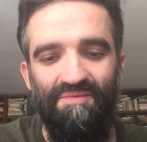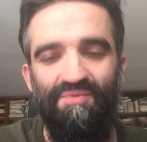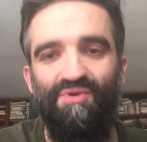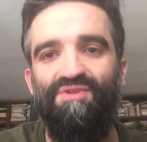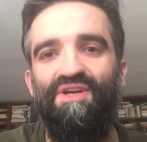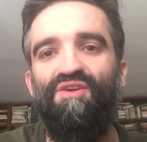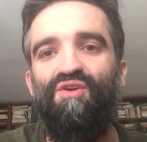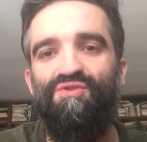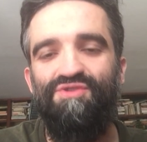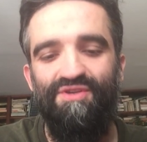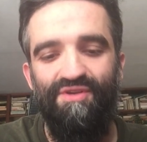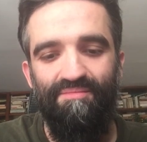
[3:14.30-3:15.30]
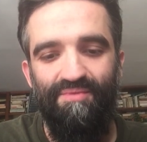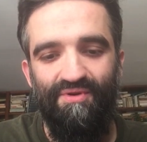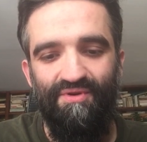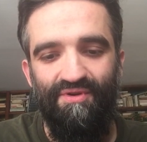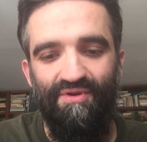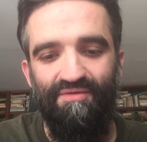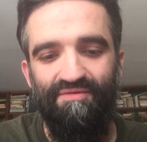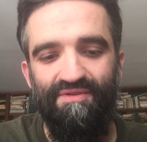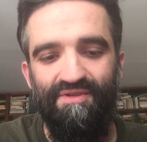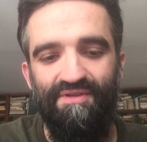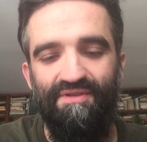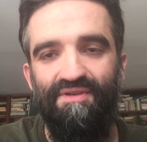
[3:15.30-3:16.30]
Pogoda roślin
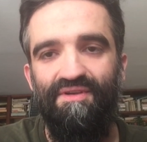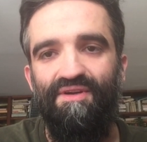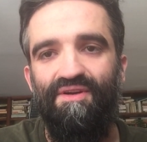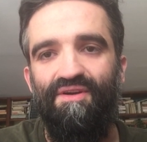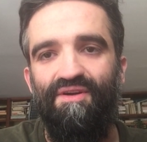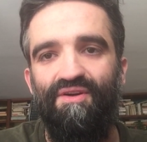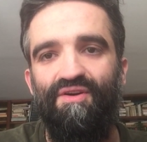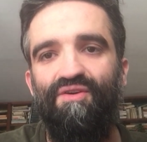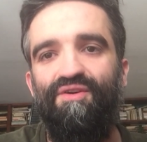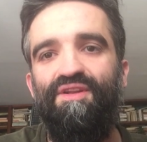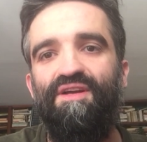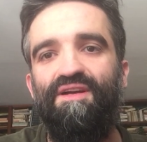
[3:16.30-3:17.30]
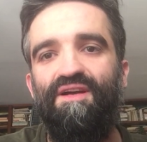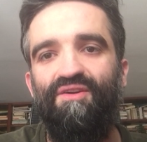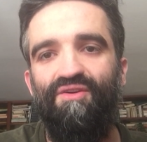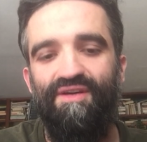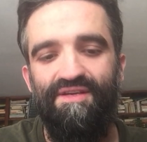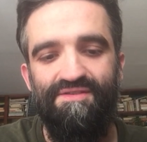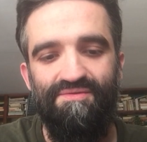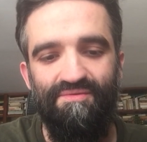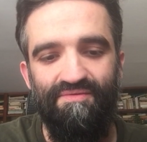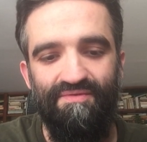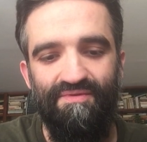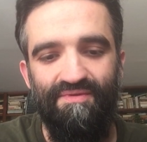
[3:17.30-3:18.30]
pokojowych, choinek
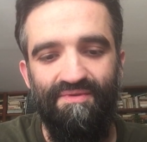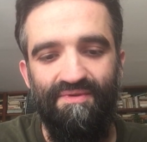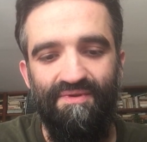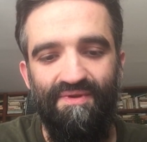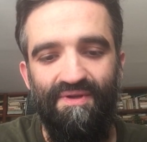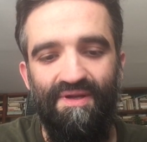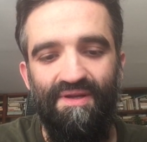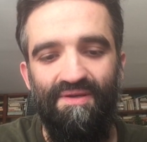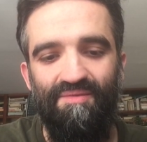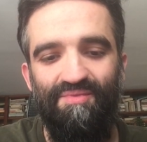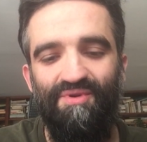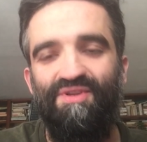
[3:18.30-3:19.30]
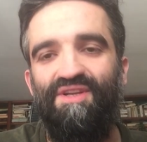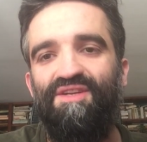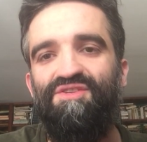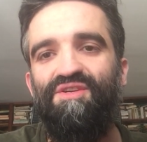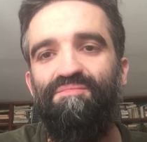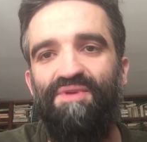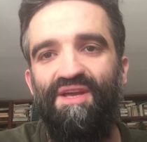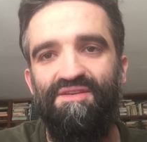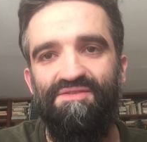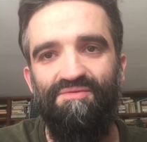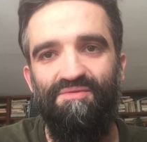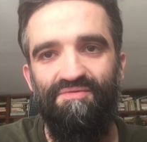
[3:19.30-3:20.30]
aloesów, pogoda naszych
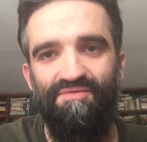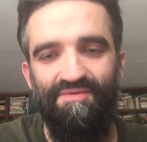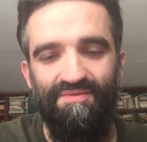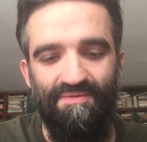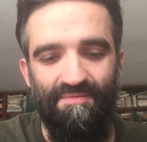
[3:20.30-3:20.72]
piesków.